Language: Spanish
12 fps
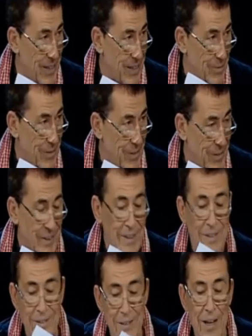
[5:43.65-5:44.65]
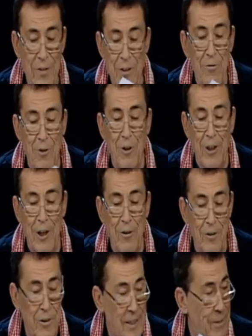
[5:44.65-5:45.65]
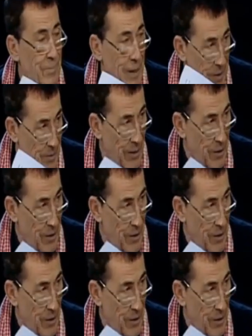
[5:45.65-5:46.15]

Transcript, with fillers: Sí. Eh, haces un cotejo entre palabras